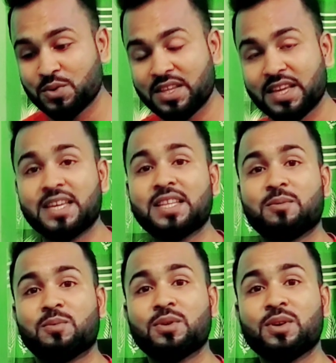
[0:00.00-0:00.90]
কিছু দেখিয়ে
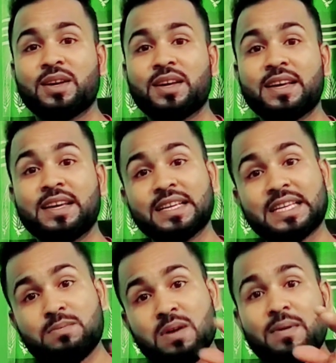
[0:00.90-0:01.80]
দিব
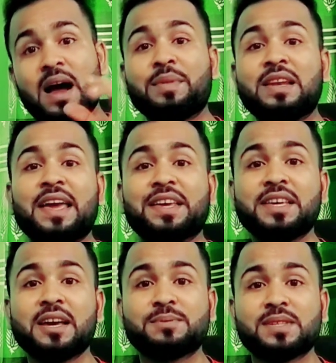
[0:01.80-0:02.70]
কিভাবে আমি
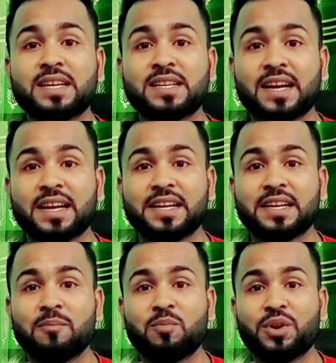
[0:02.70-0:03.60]
লাইকি অ্যাপস থেকে টাকা
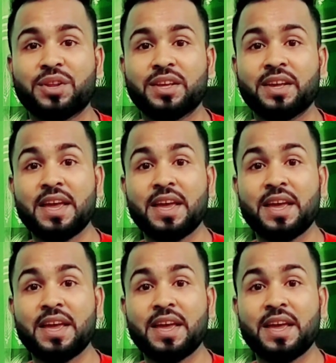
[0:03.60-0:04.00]
ইনকাম করি